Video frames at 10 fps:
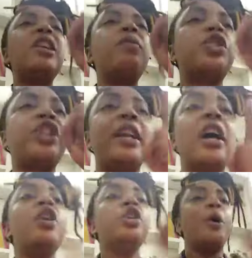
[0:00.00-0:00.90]
chaînes,
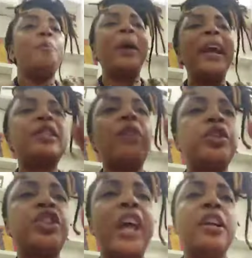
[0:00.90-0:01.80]
je brise vos
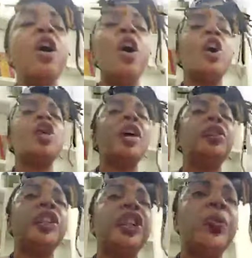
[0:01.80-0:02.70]
chaînes, au nom de Jésus.